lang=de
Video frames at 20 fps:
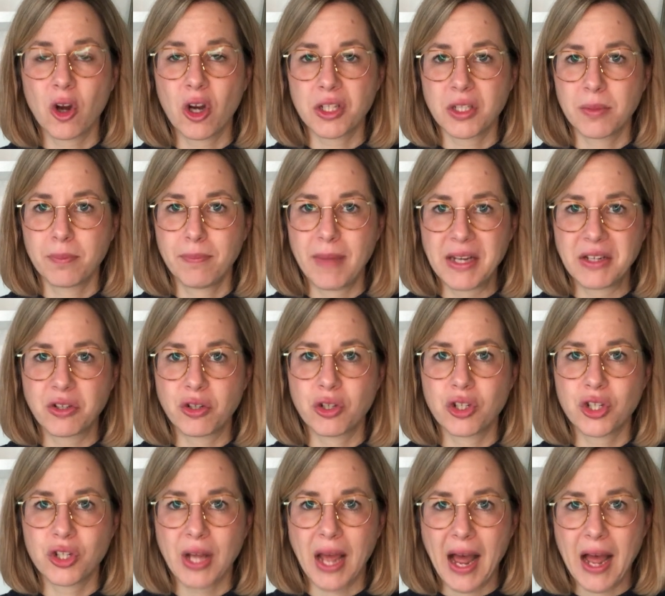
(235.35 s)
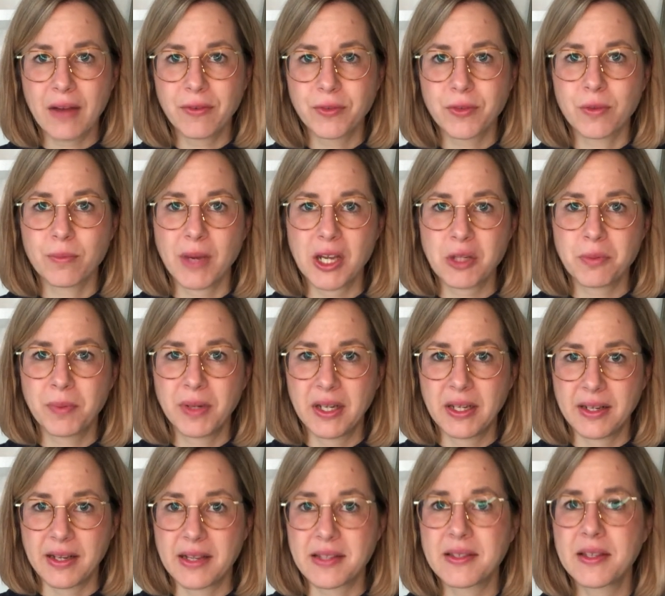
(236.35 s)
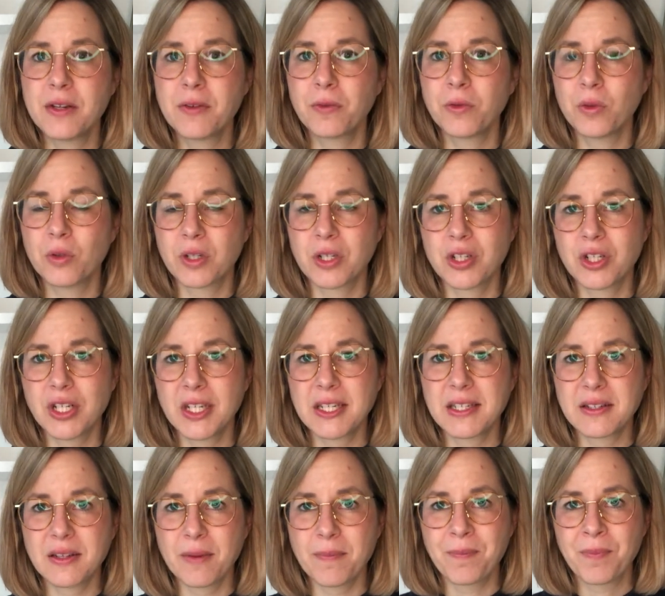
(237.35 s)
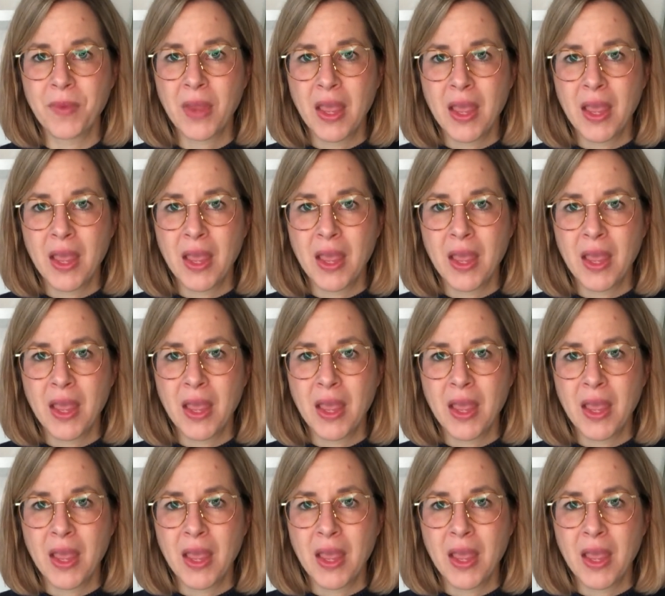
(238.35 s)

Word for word: Gott Menschen straft, zum Beispiel in der Sintflutgeschichte.